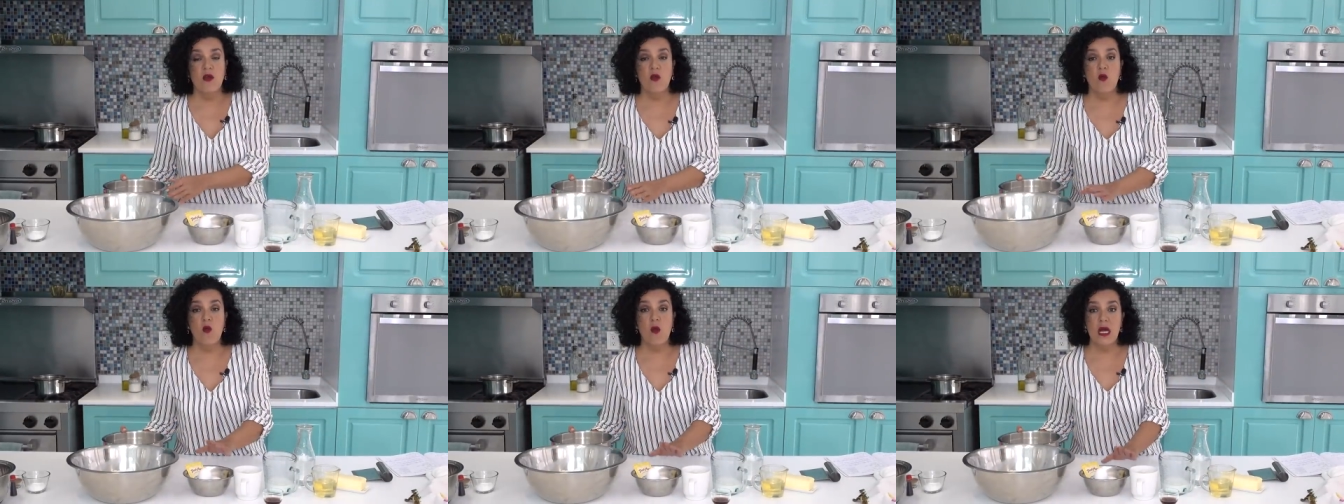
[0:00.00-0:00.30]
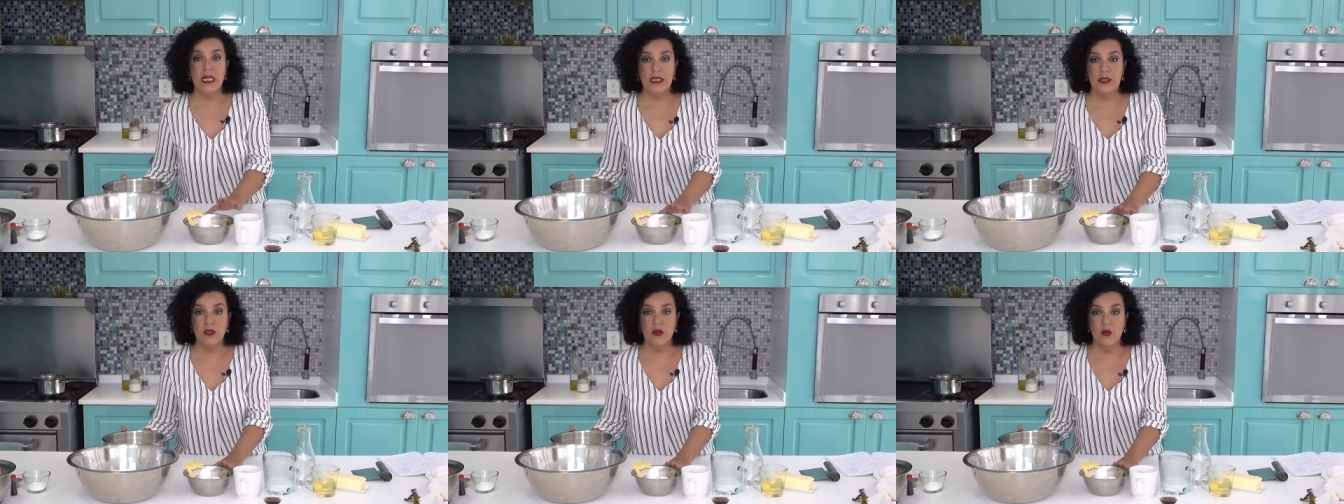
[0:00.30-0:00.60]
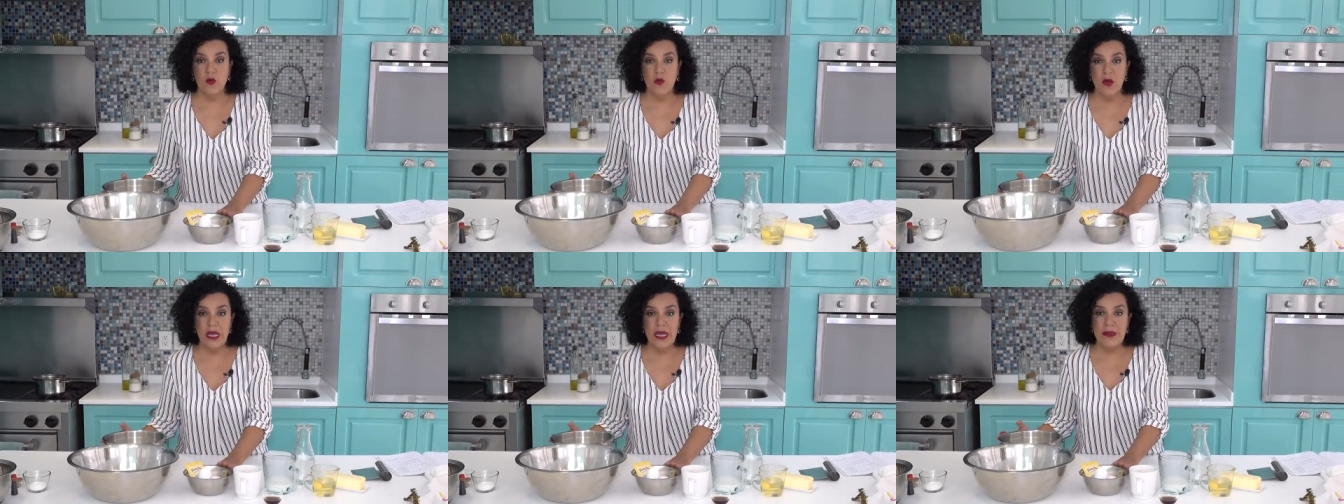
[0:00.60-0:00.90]
Cuatro
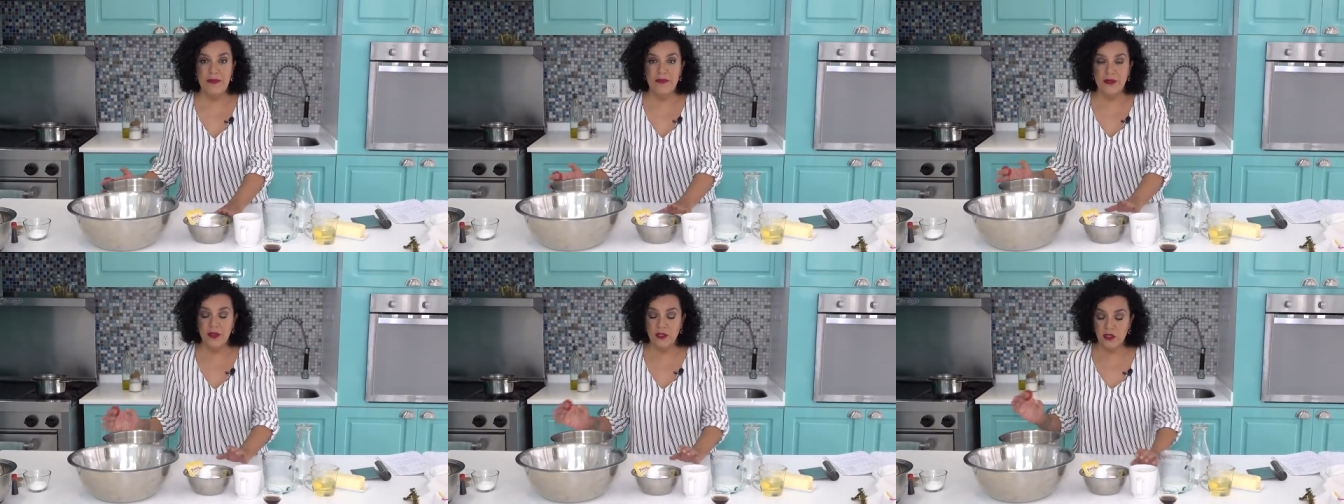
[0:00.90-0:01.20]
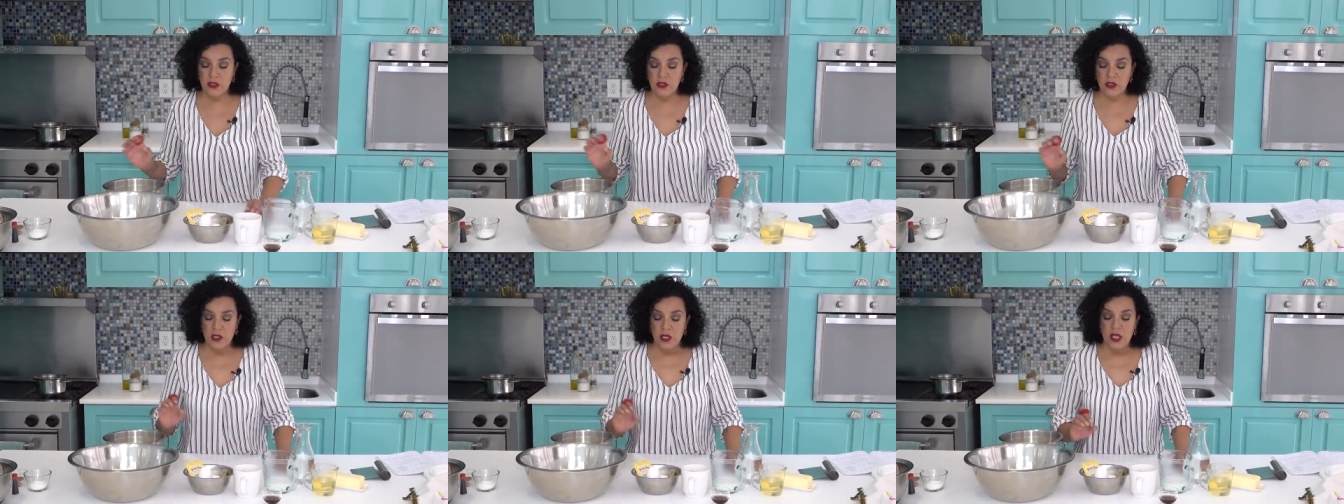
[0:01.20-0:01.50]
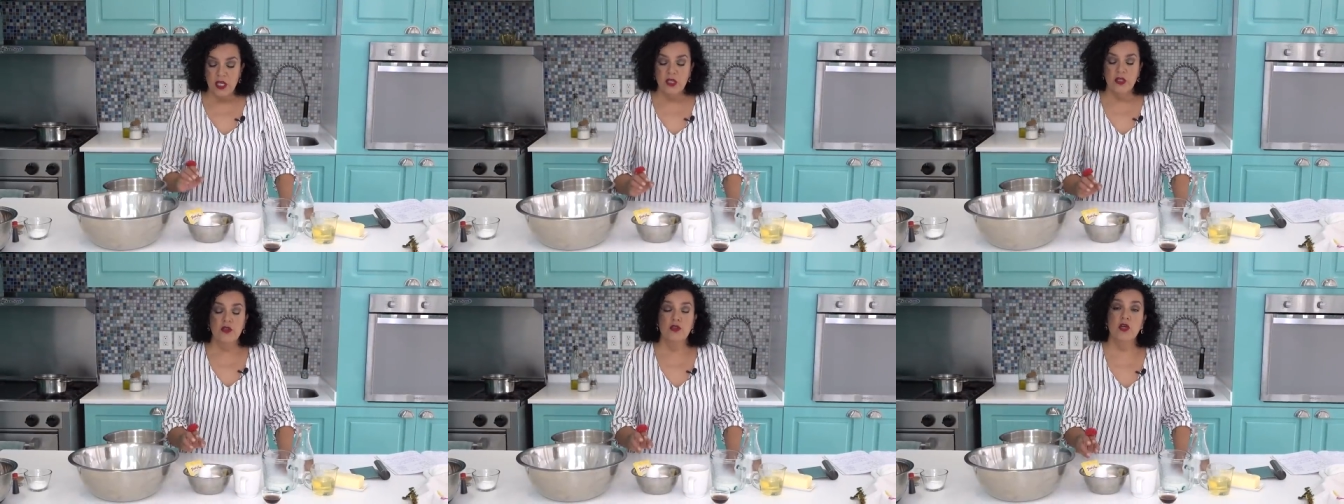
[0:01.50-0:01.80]
huevos,
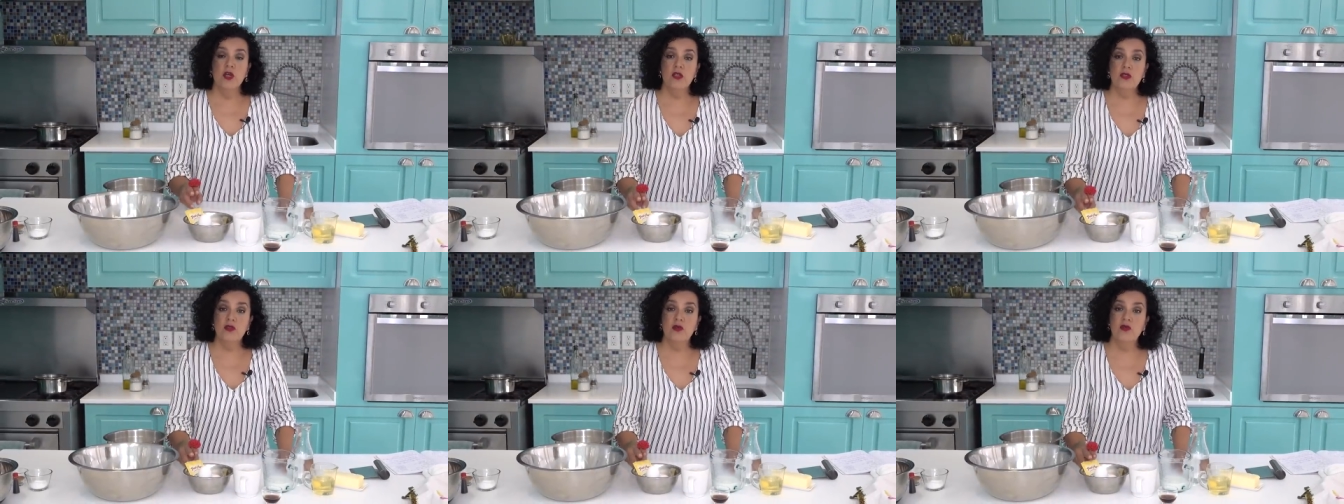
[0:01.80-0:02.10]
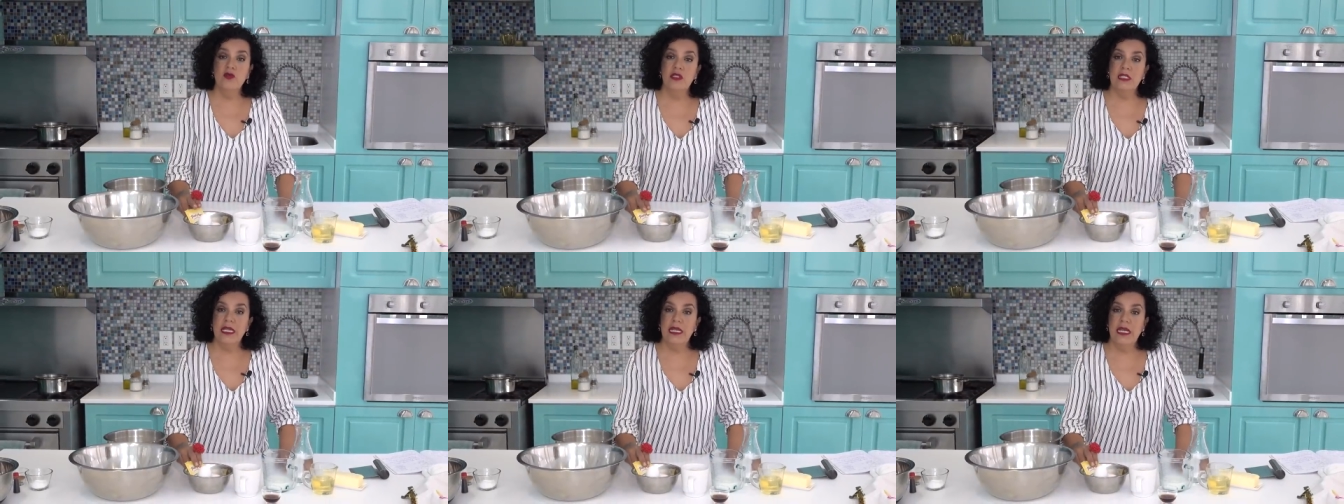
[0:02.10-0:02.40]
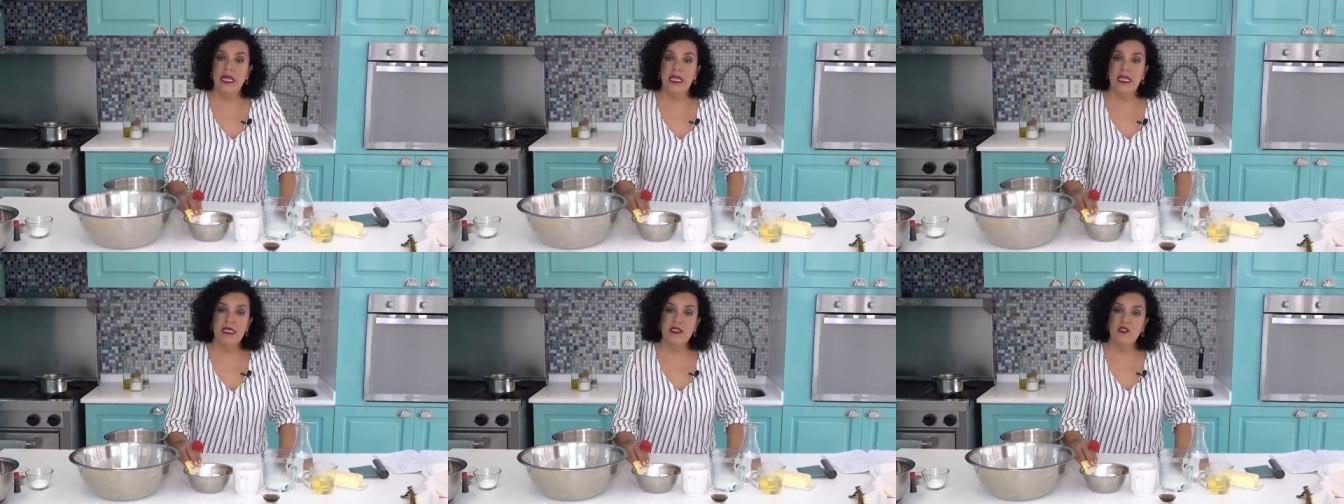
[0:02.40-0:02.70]
dos
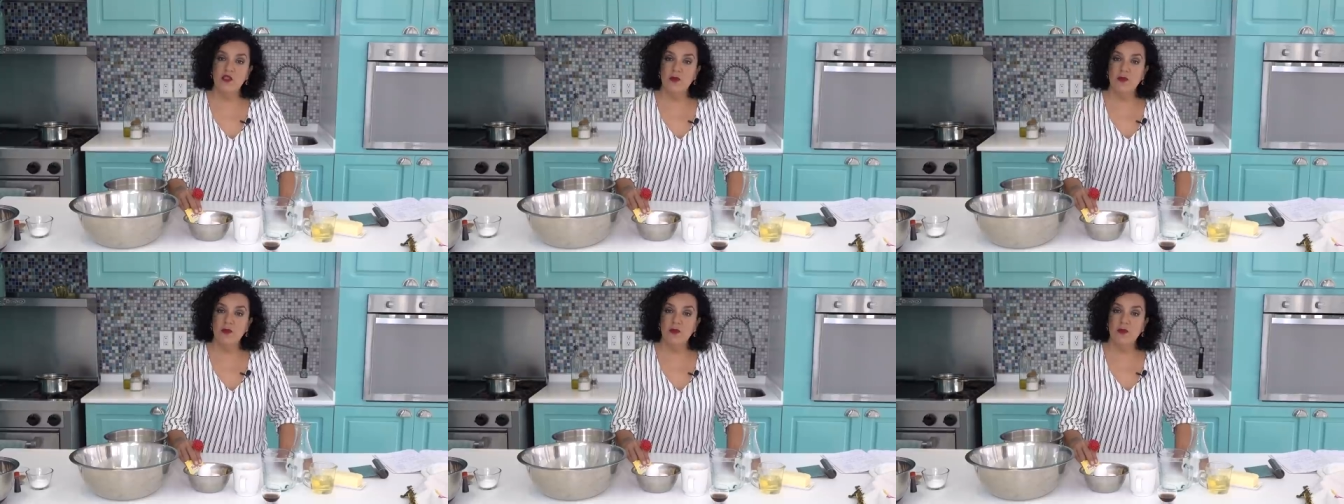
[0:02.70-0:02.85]
cucharadas